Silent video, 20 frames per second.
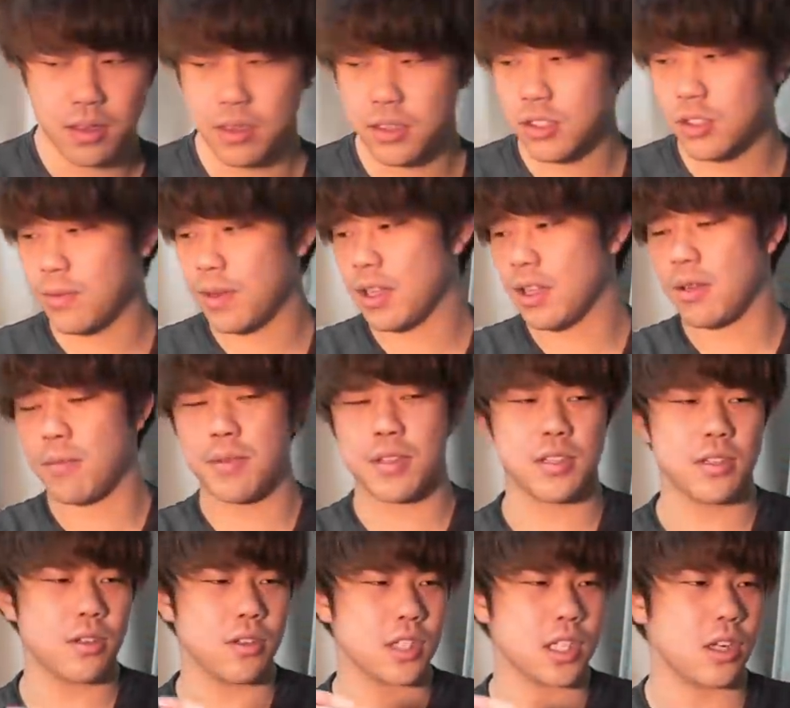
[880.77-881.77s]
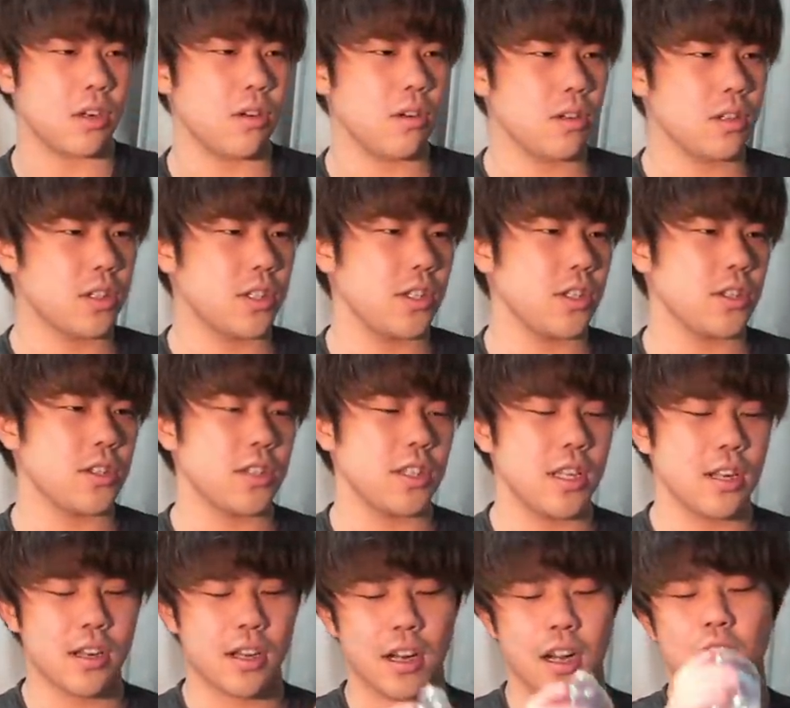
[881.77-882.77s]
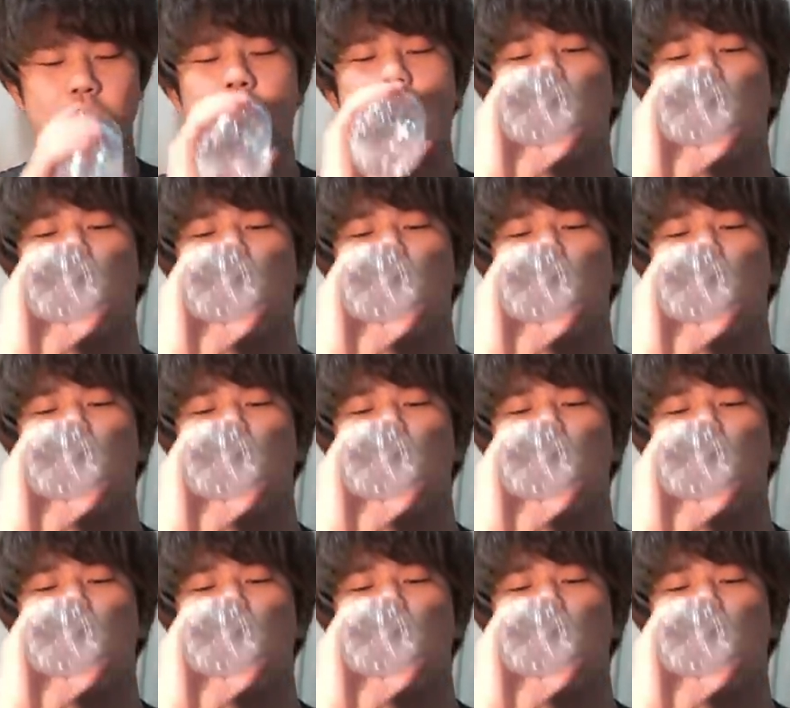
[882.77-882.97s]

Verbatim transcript: ちょ、待って、水飲んじゃう。強すぎるから。